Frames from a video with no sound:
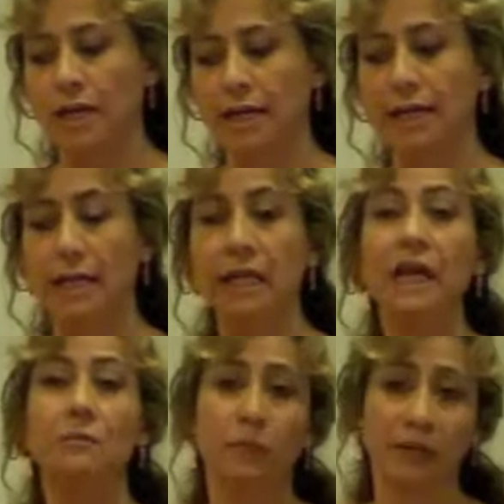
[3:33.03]
eh,
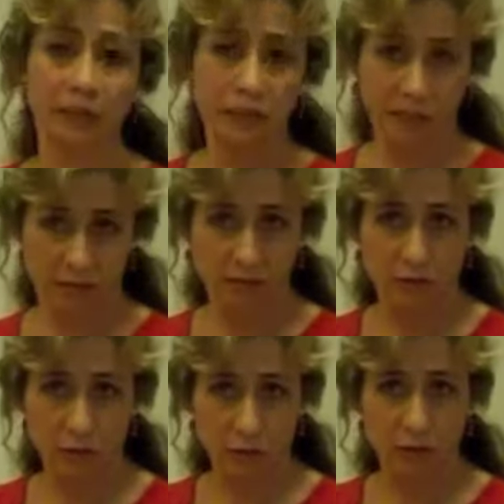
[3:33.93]
la empatía
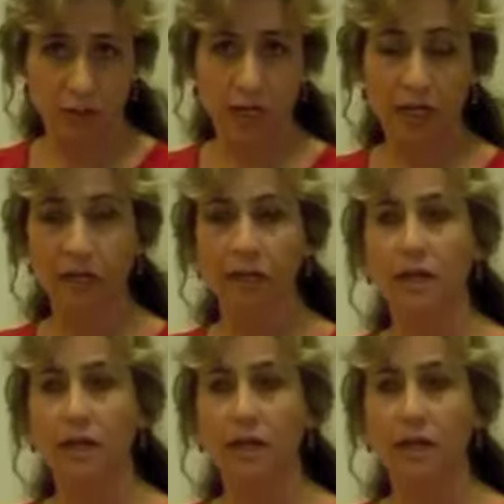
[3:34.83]
social,